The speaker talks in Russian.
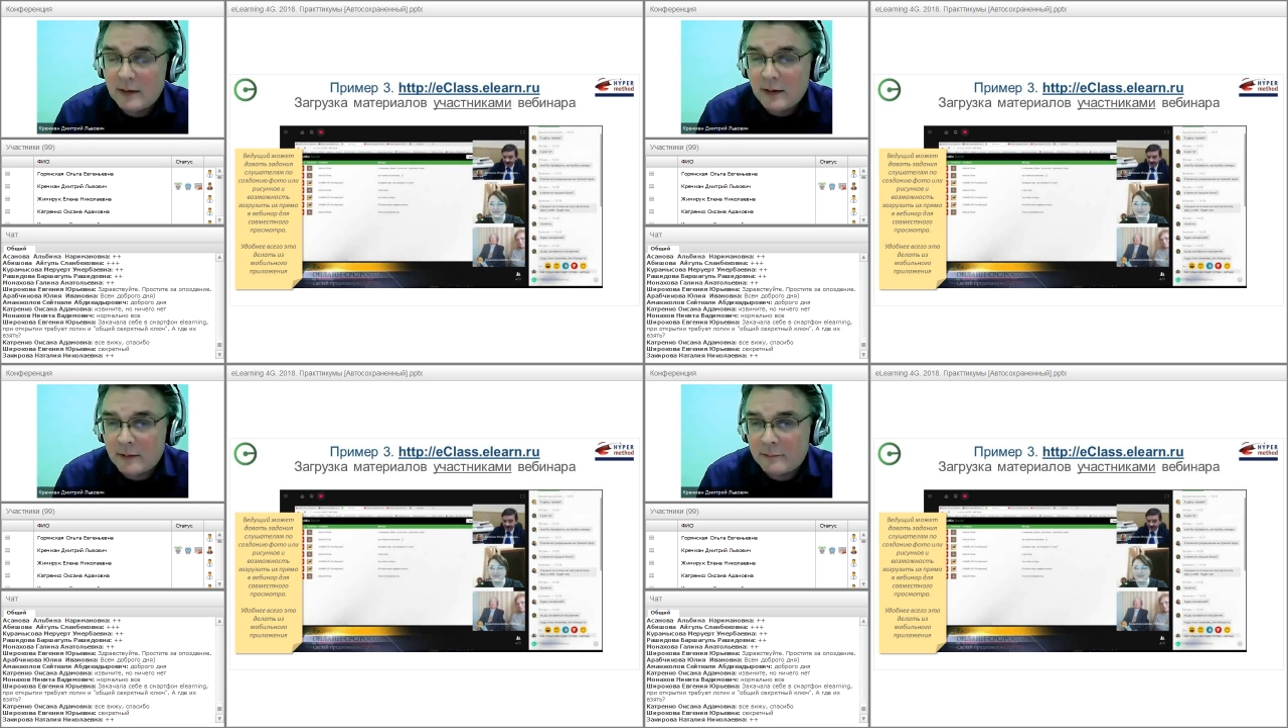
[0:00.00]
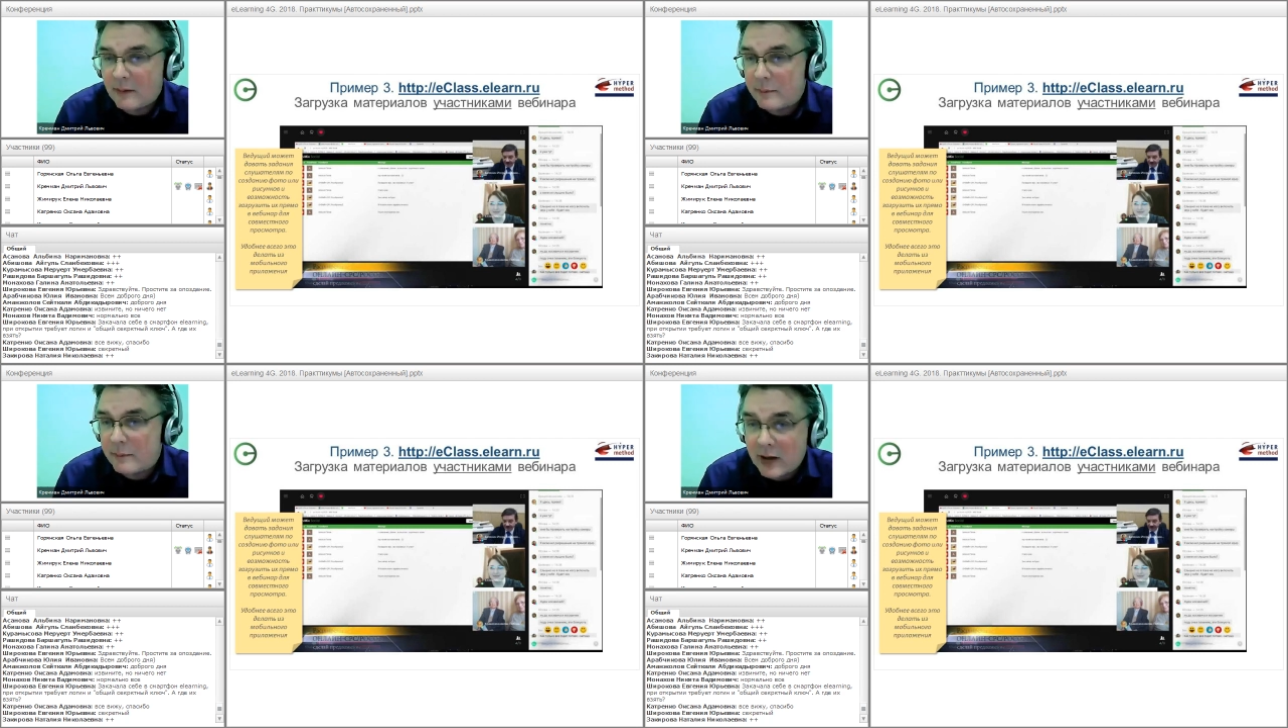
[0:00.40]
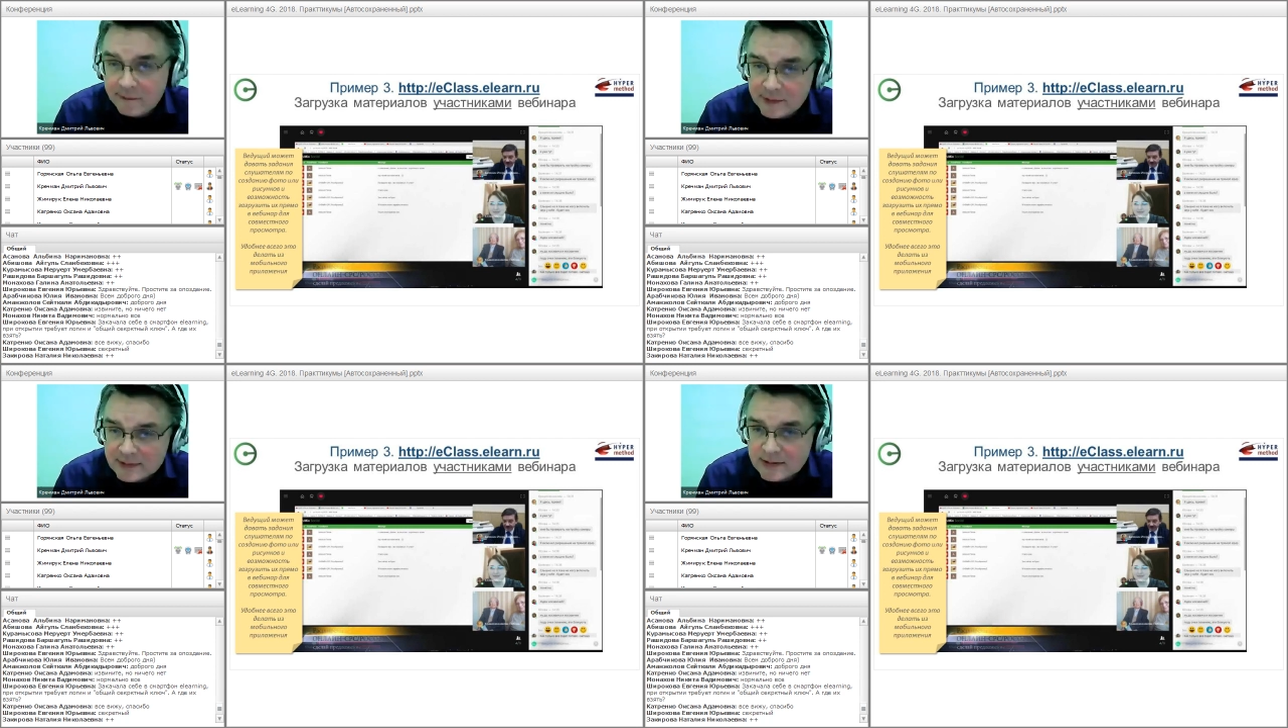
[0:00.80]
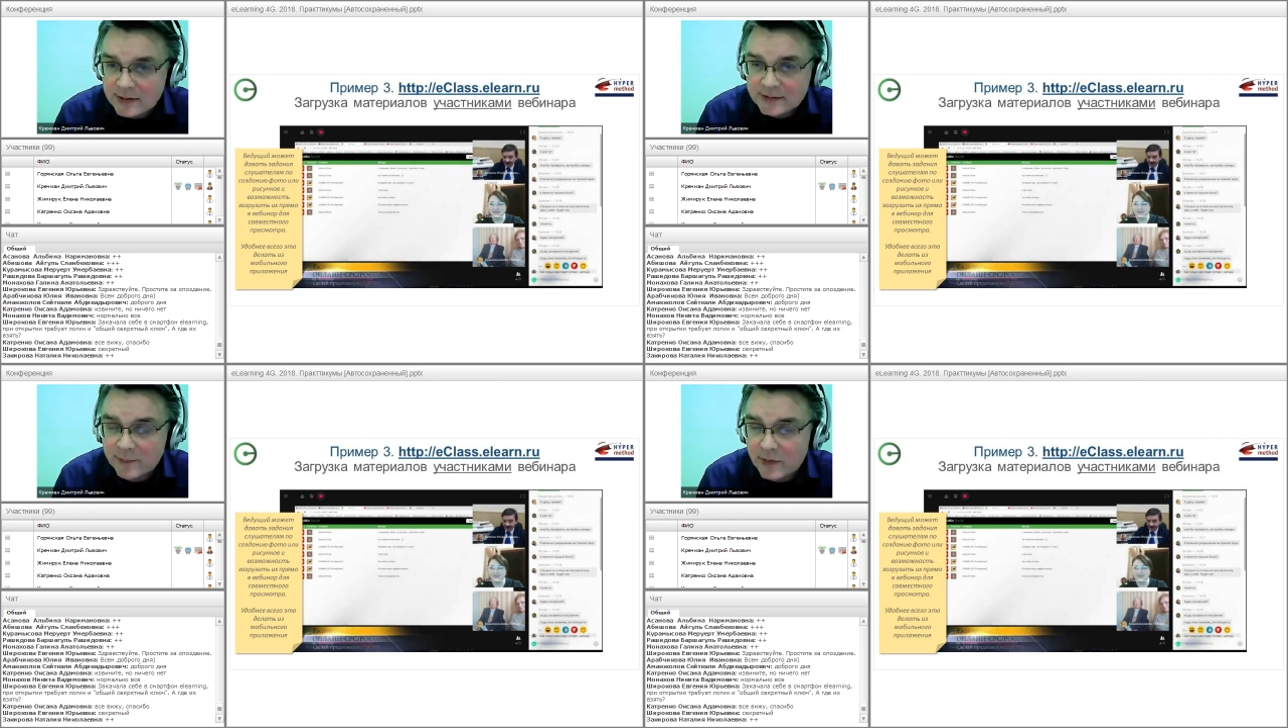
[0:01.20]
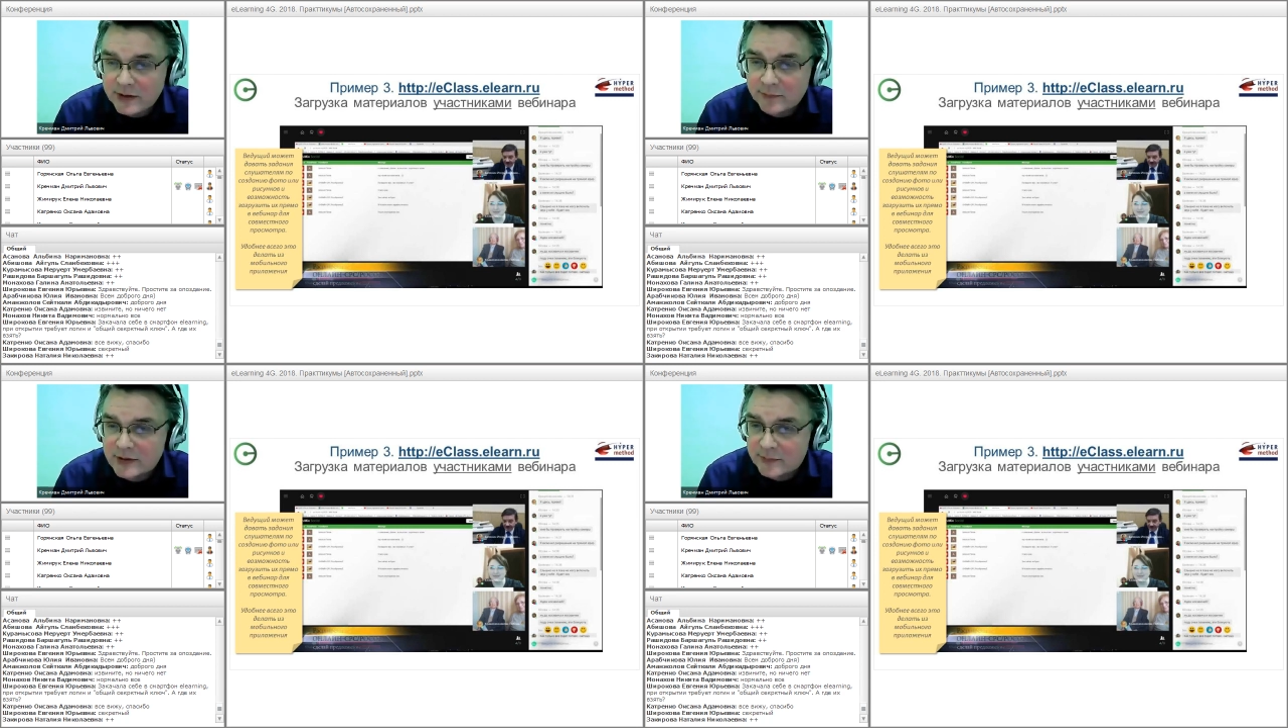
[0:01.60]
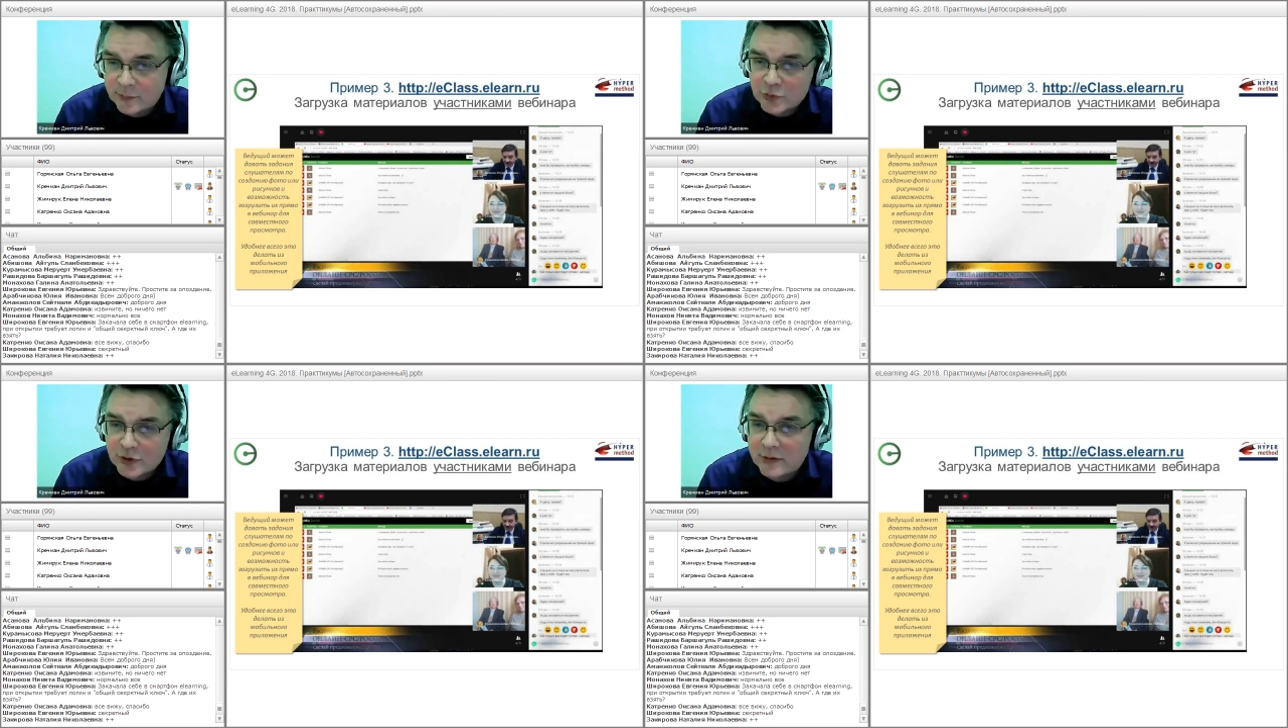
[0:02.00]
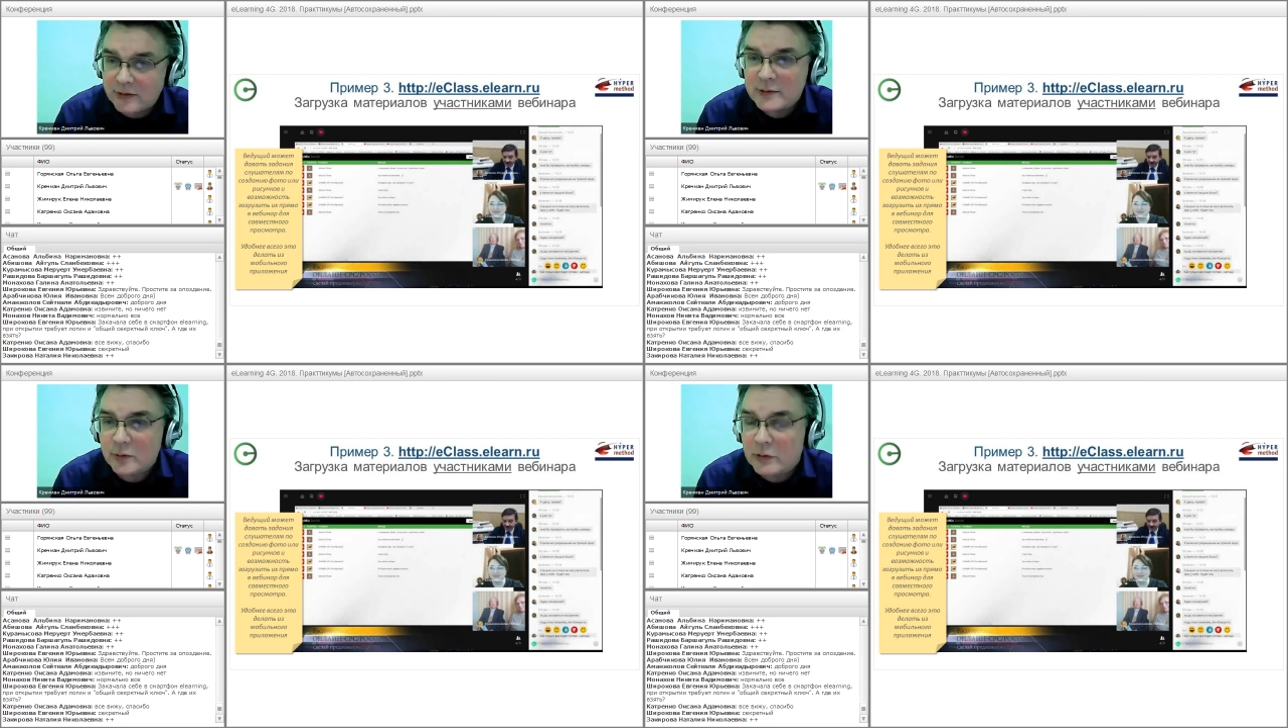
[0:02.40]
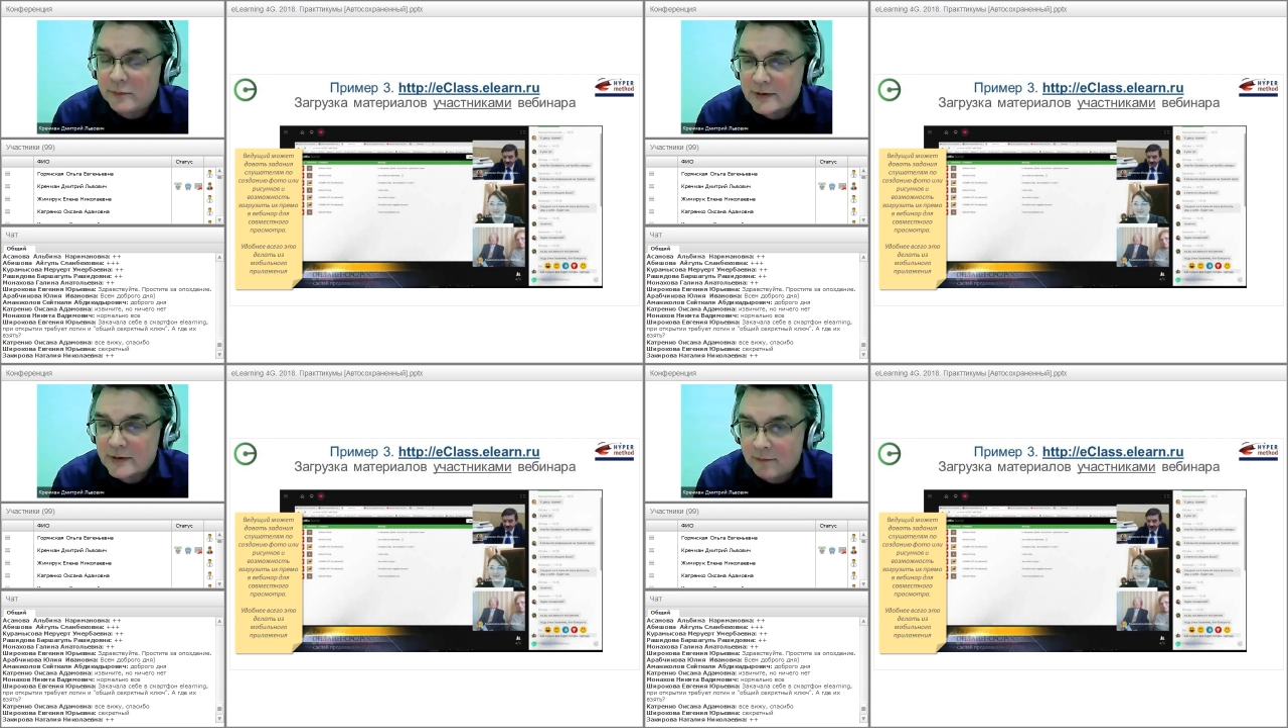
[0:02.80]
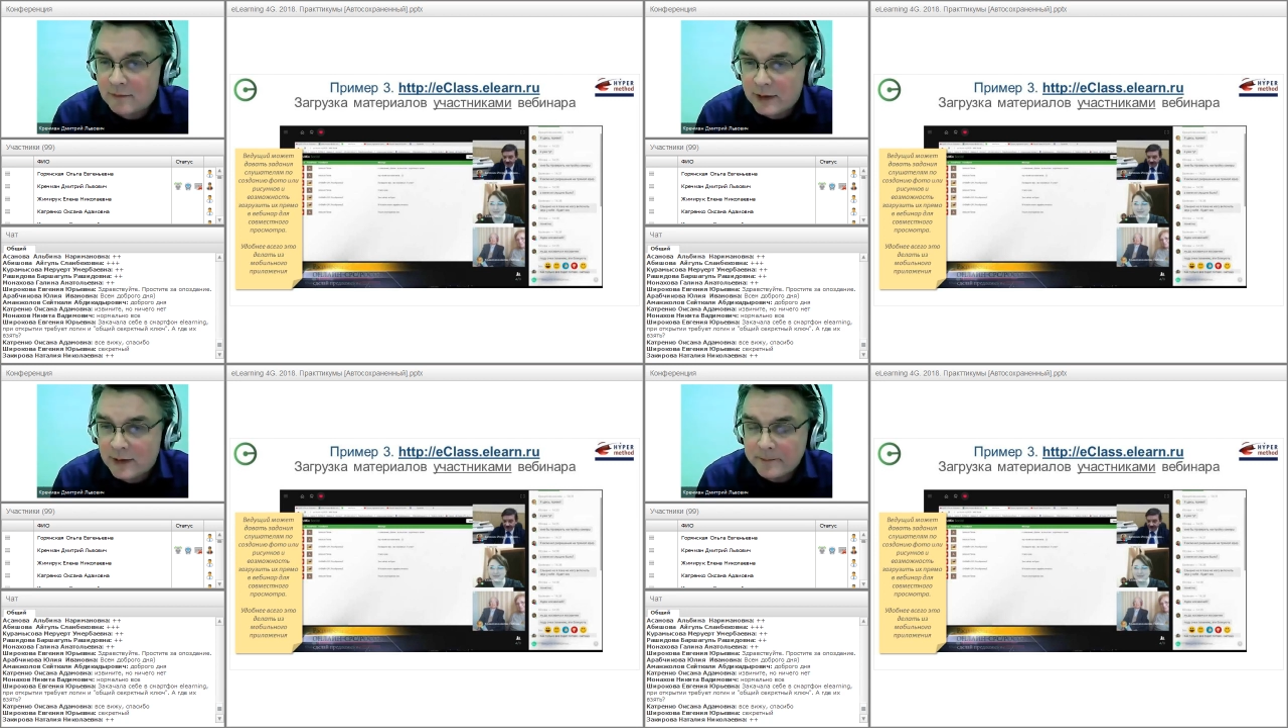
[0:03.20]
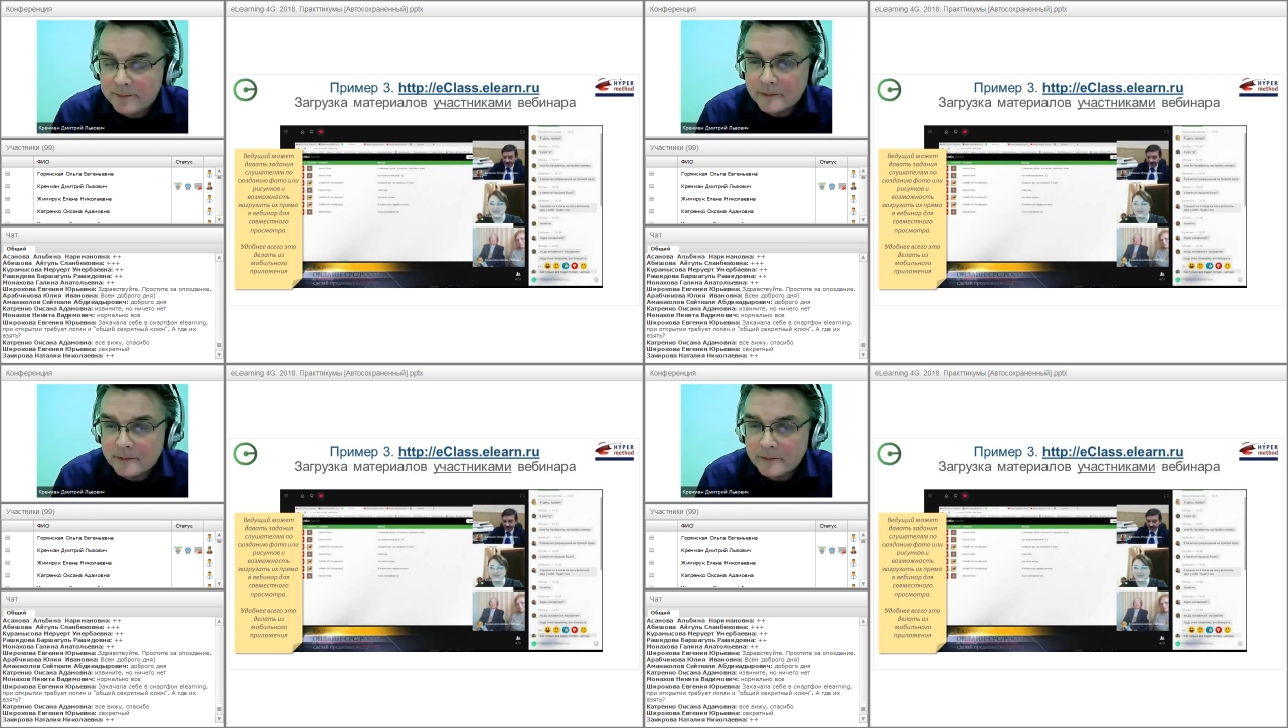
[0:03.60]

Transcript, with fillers: э, поправить, если есть необходимость там, с помощью каких-то инструментов рисования